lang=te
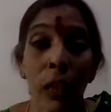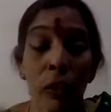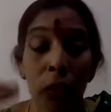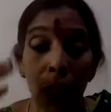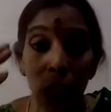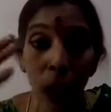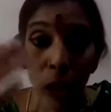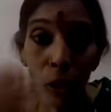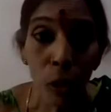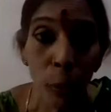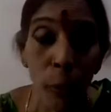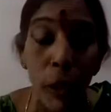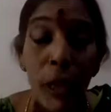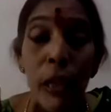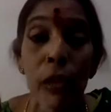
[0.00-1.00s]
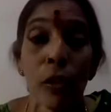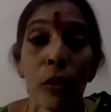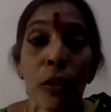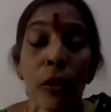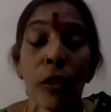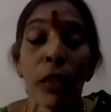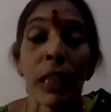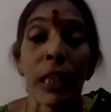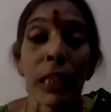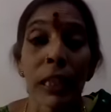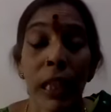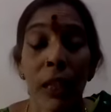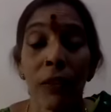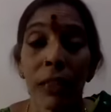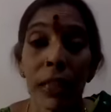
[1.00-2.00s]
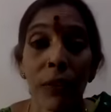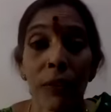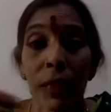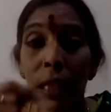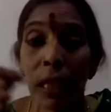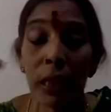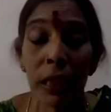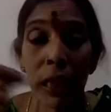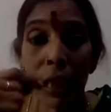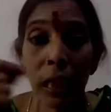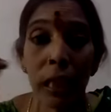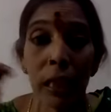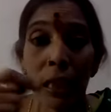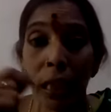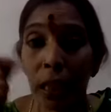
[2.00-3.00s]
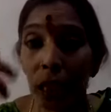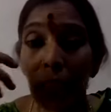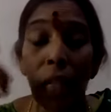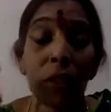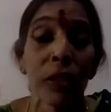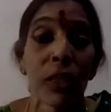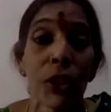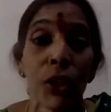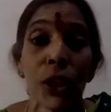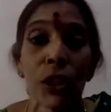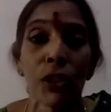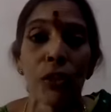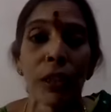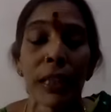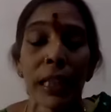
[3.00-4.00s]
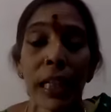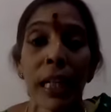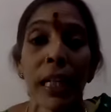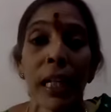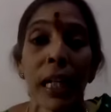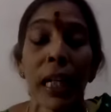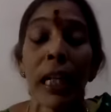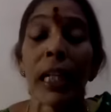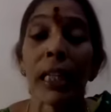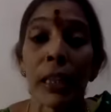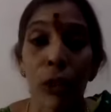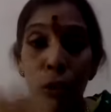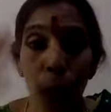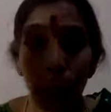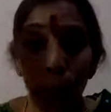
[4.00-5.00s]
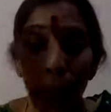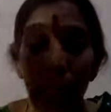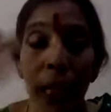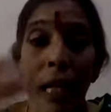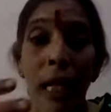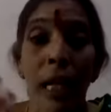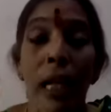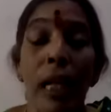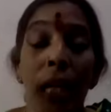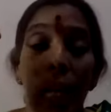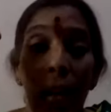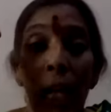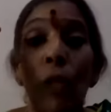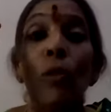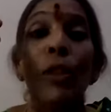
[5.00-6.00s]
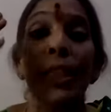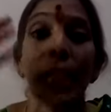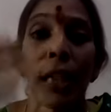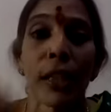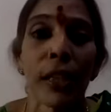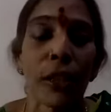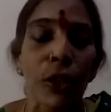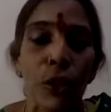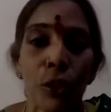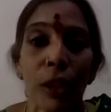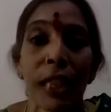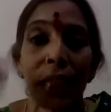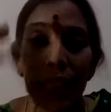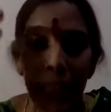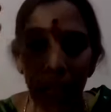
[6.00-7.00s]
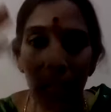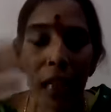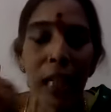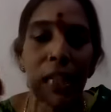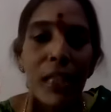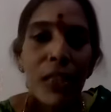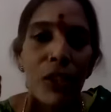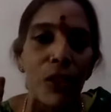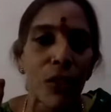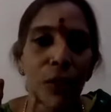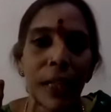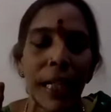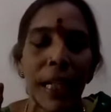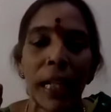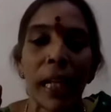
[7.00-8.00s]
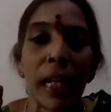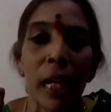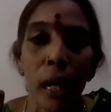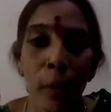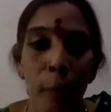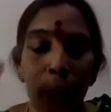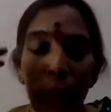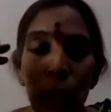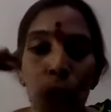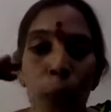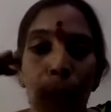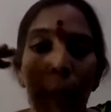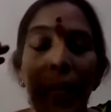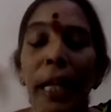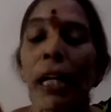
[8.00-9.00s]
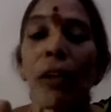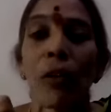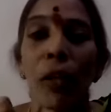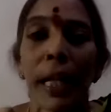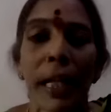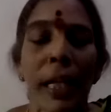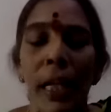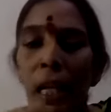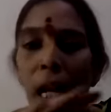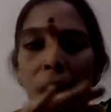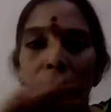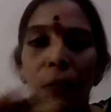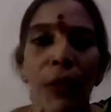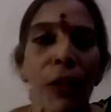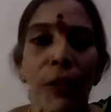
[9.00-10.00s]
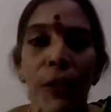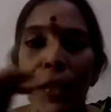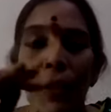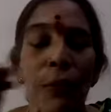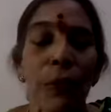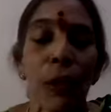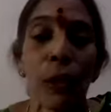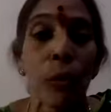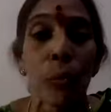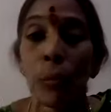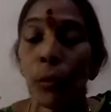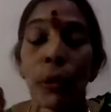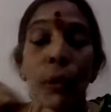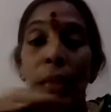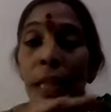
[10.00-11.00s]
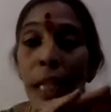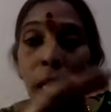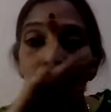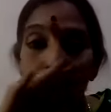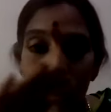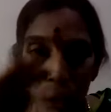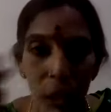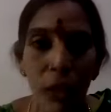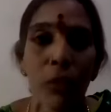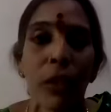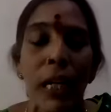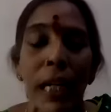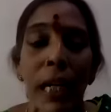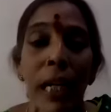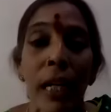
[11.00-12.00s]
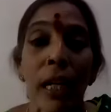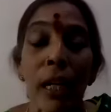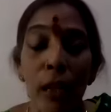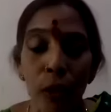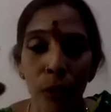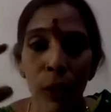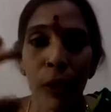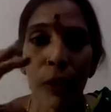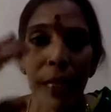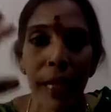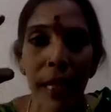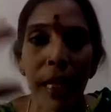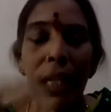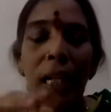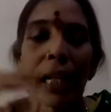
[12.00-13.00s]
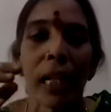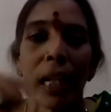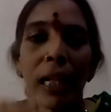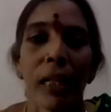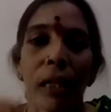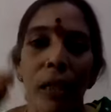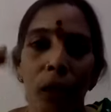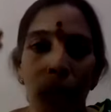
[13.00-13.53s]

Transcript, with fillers: తర్వాత కానుగు పుల్లలతోనూ తర్వాత ఈ విధంగా చక్కగా దరదావనం చేసుకొని చక్కగా శుభ్రంగా కాలకుర్చాలు తీర్చుకొని స్నానాలు చేసుకొని పరిశుభ్రంగా కూడా ఇంకా కాఫీలు టీఫీలు టీలు ముట్టకుండగా వాళ్ళు ఏకంగా